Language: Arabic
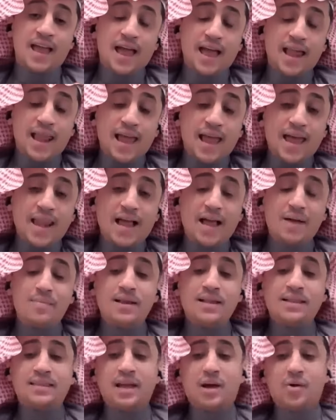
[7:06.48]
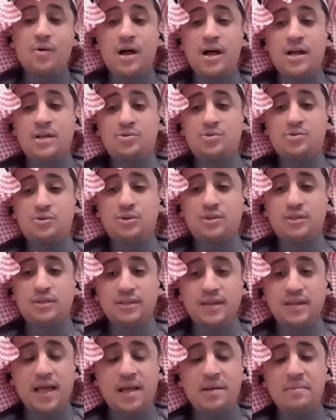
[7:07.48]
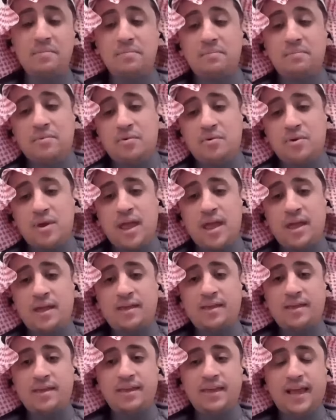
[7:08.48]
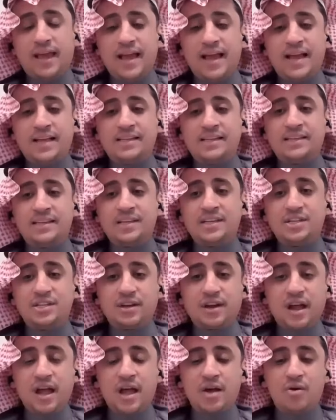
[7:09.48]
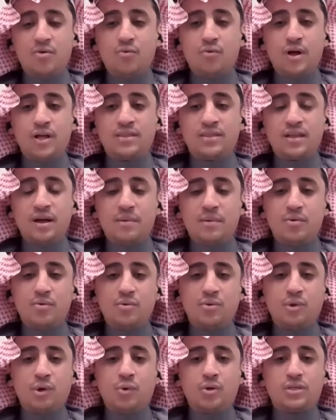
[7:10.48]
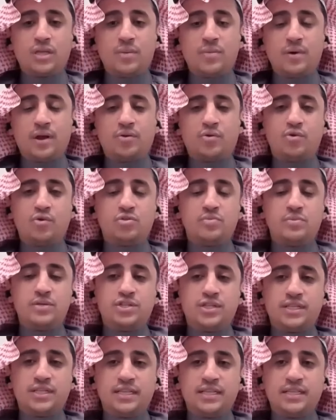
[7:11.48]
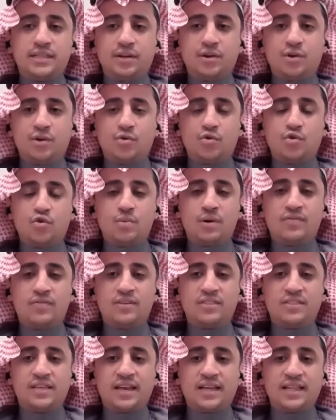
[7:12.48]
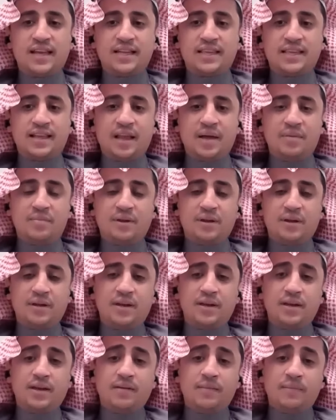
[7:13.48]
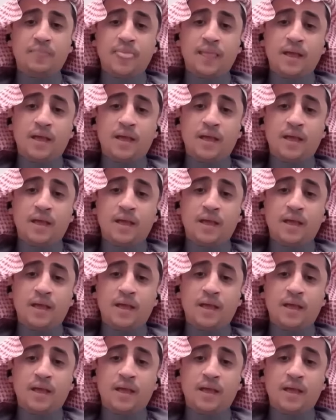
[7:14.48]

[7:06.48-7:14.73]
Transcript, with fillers: الآن عمل توازن نعم هناك إعادة لشراء وتموضع وتمركز من جديد للحكومة في السندات الأمريكية